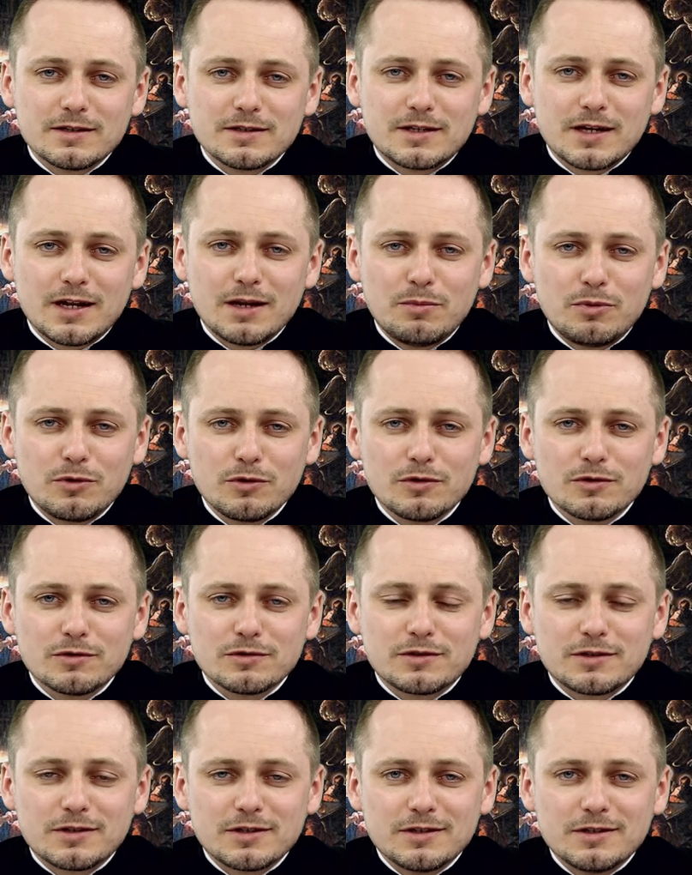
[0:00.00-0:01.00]

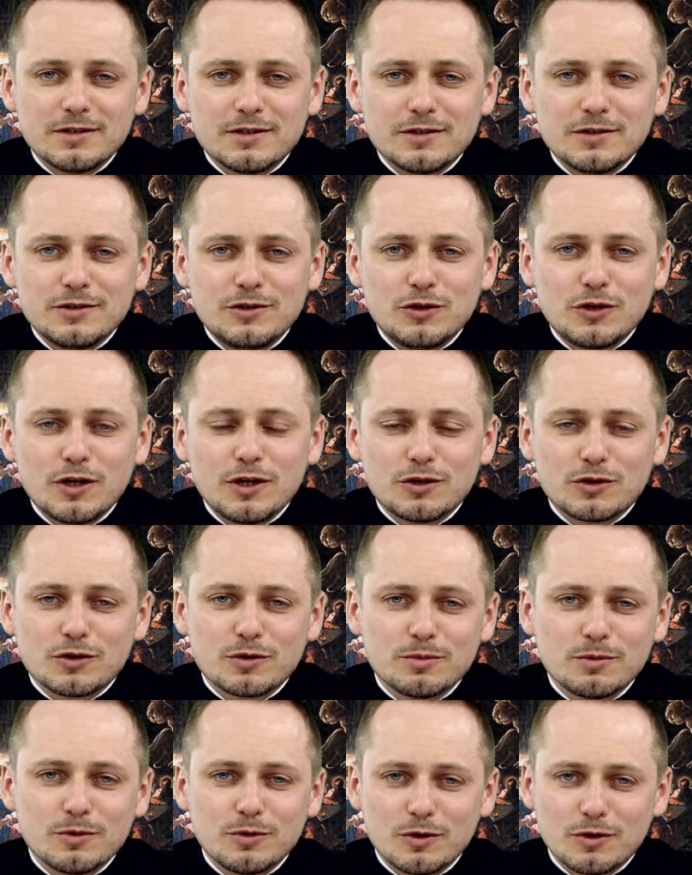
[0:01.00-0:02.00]
celebrując y,
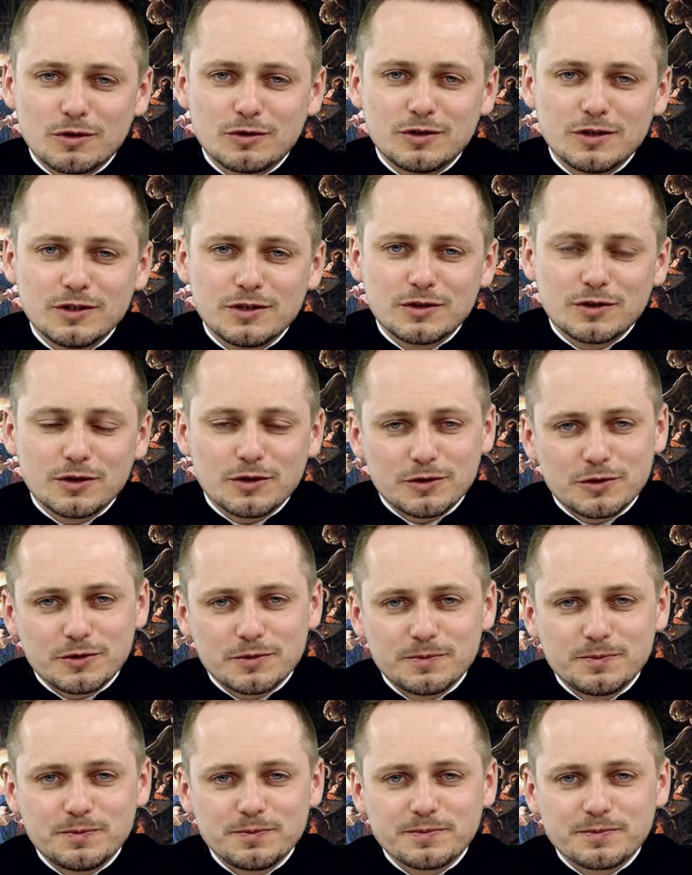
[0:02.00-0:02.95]
dzisiejszą uroczystość,